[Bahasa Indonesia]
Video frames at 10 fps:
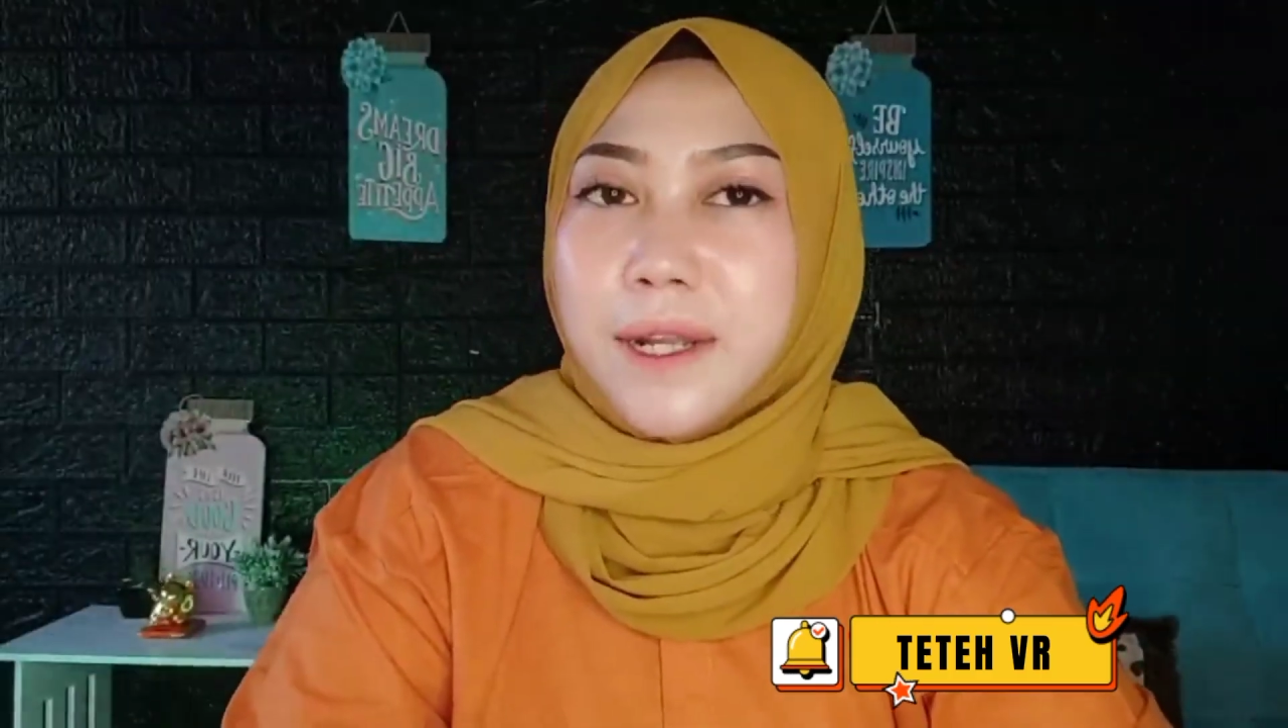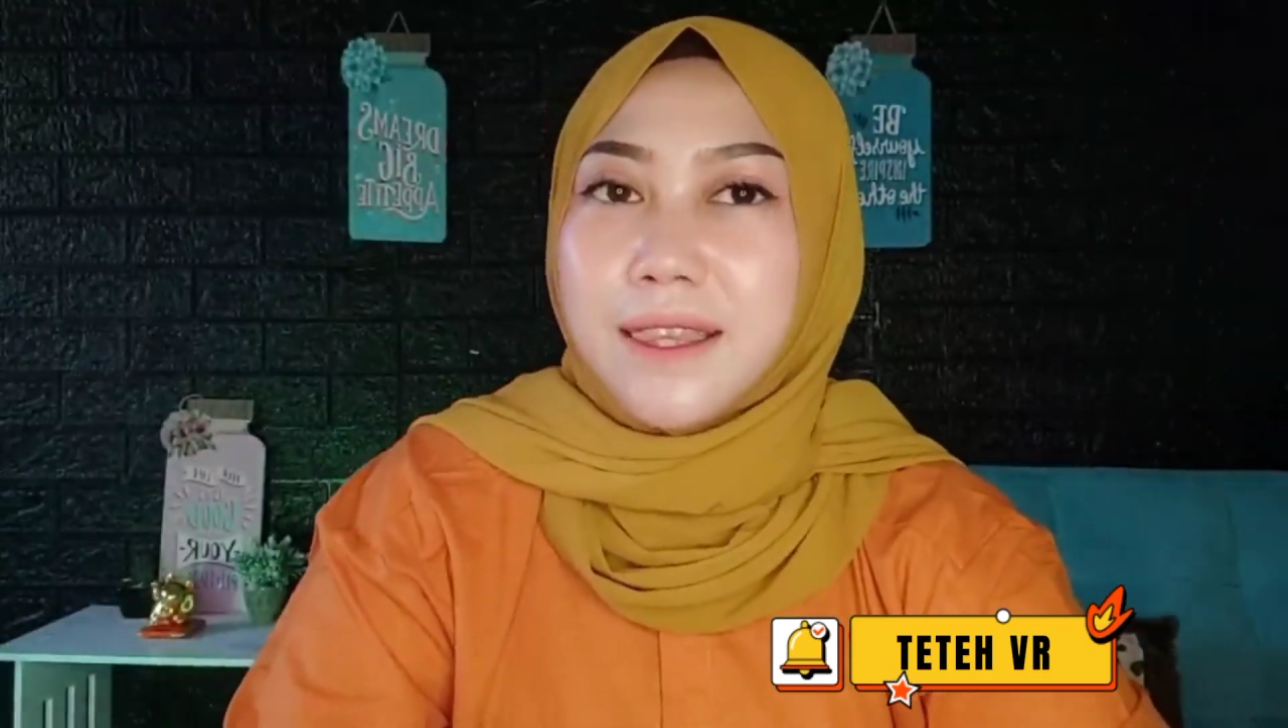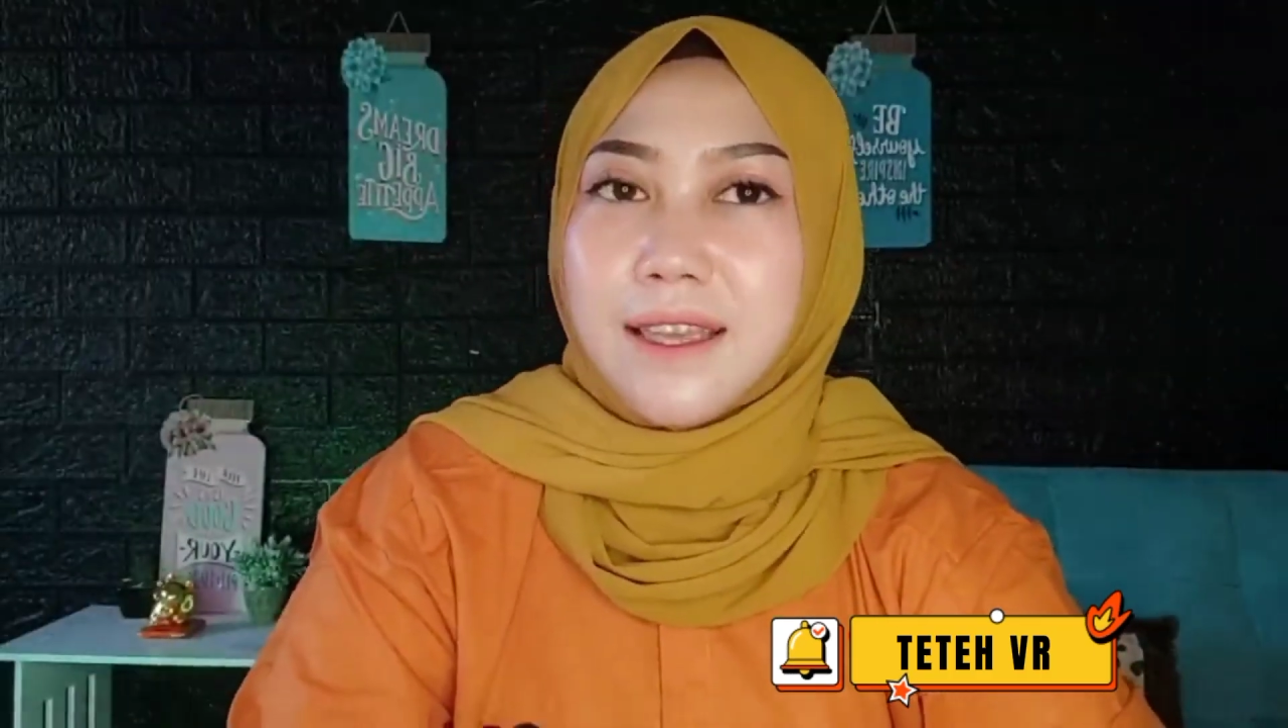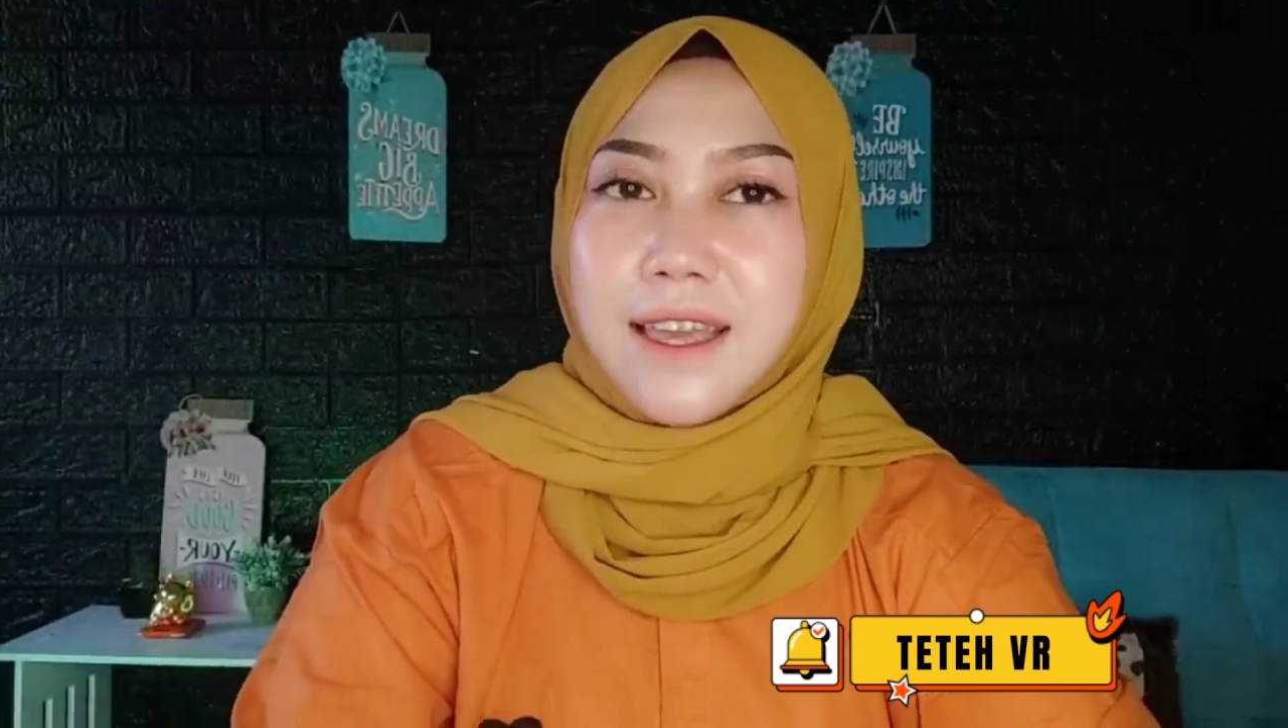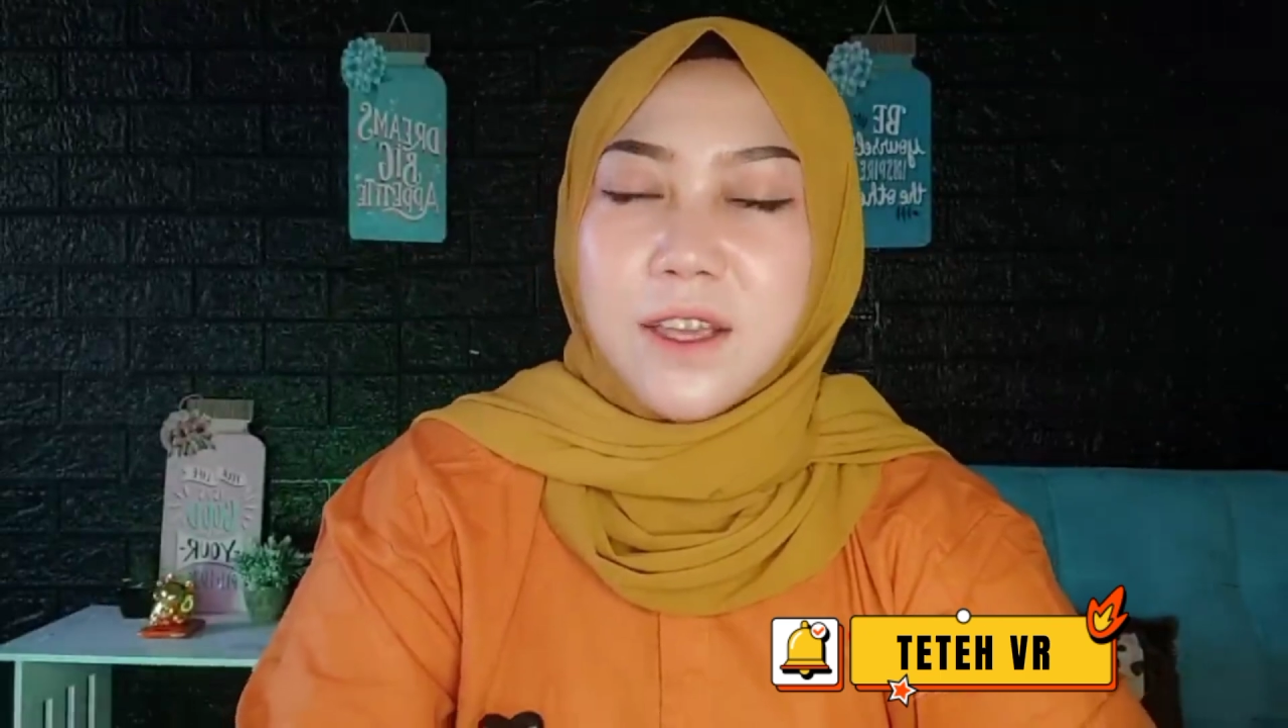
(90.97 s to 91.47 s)

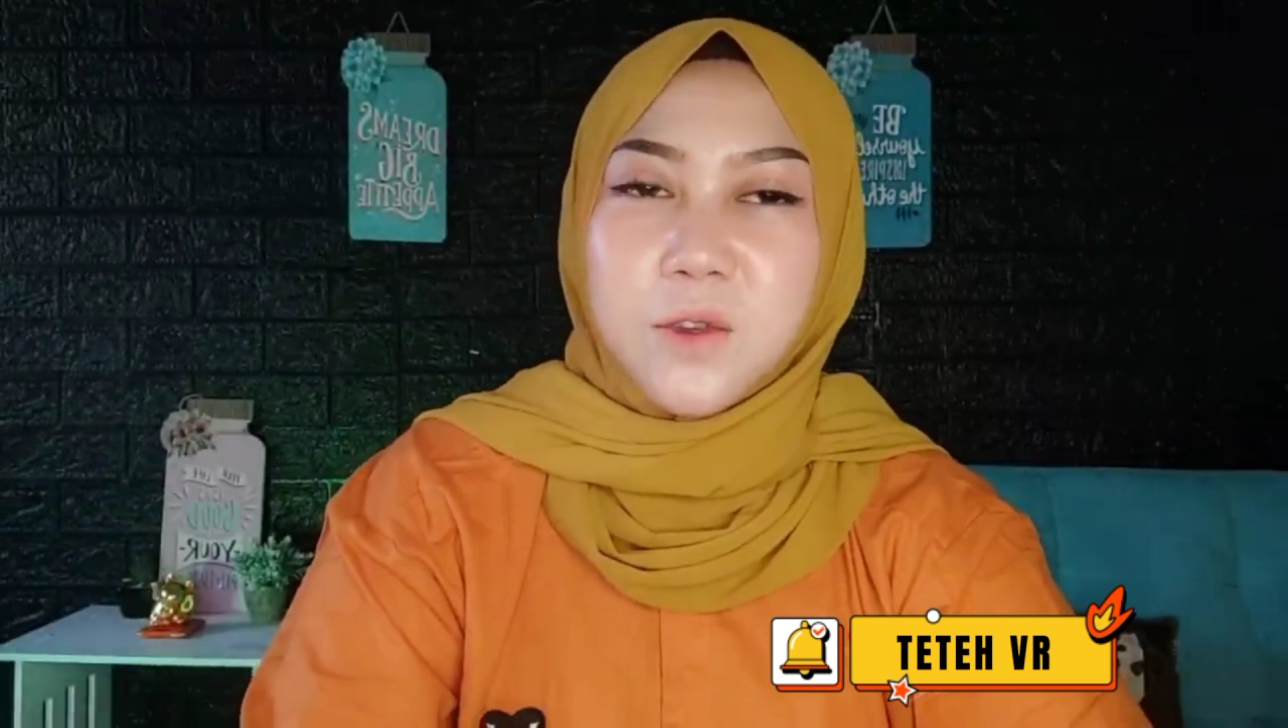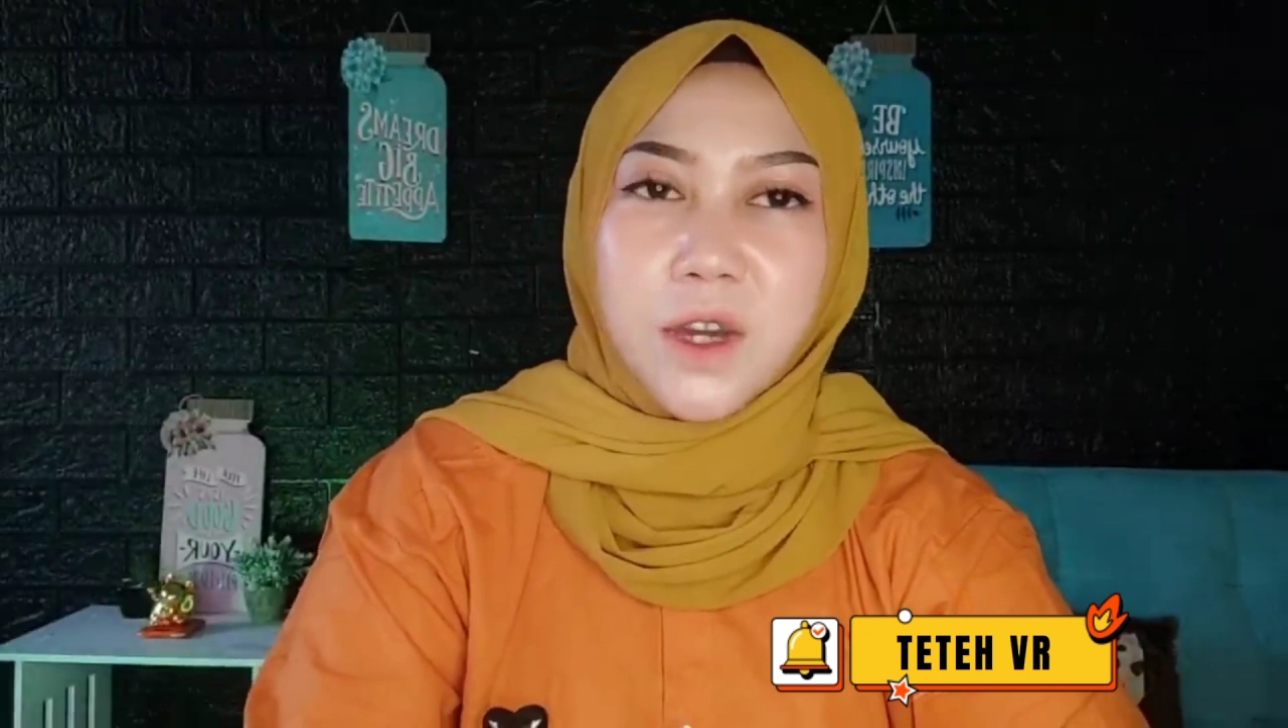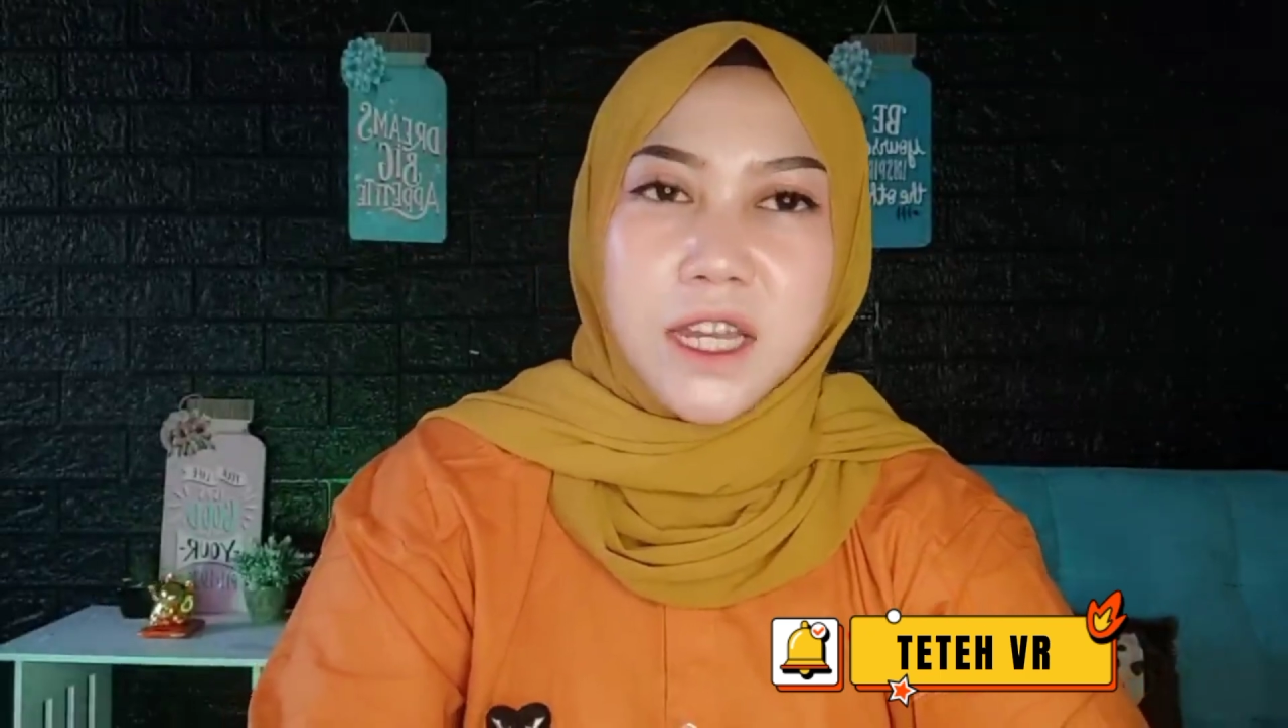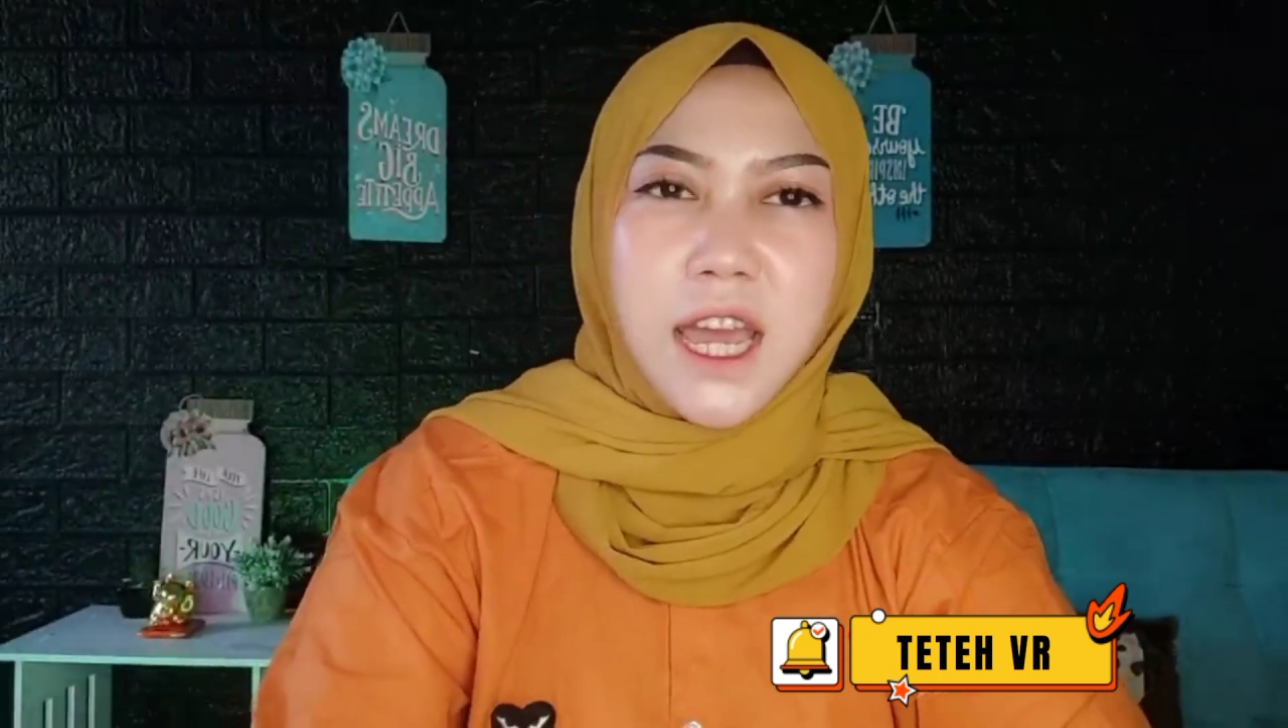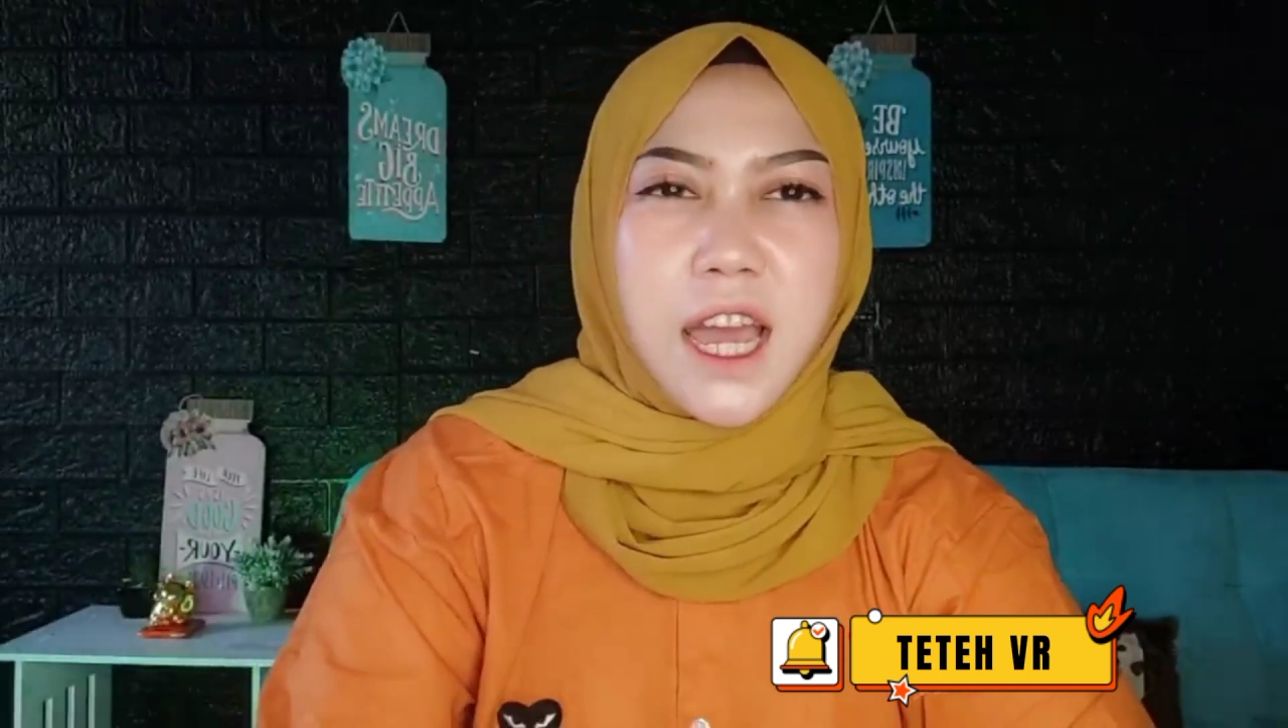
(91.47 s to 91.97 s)
pertanyaan
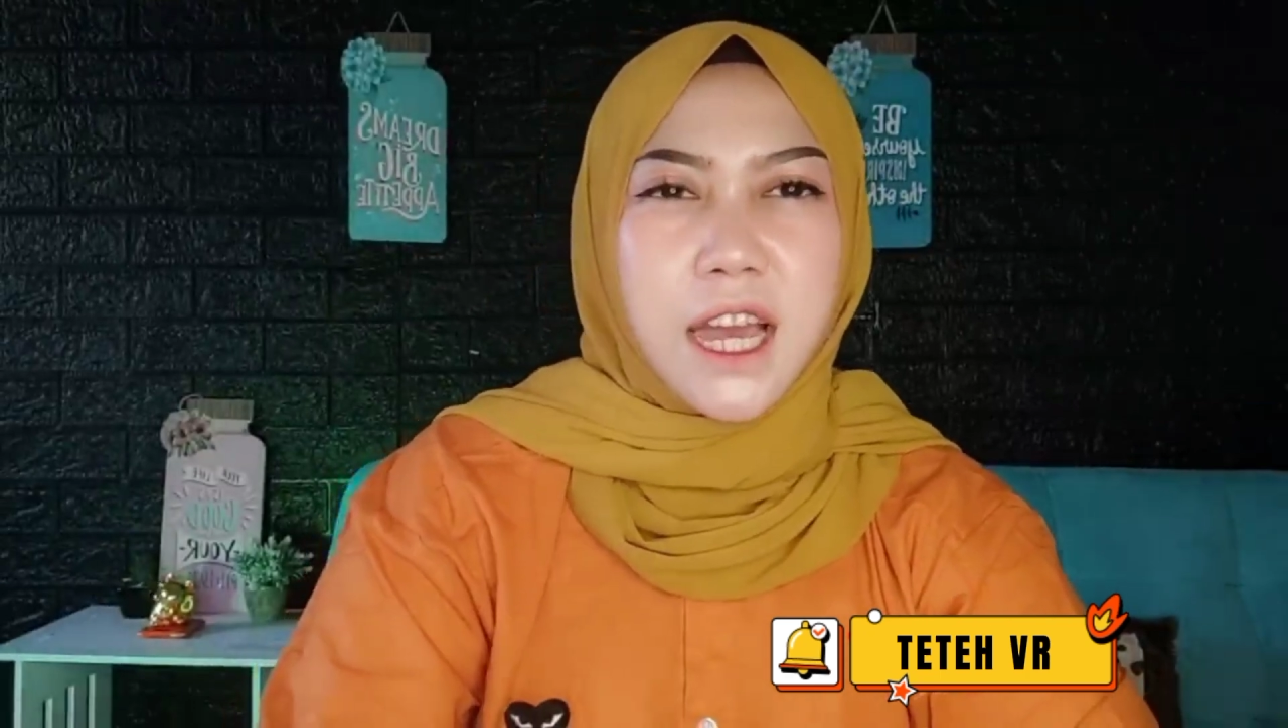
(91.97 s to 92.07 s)
juga nih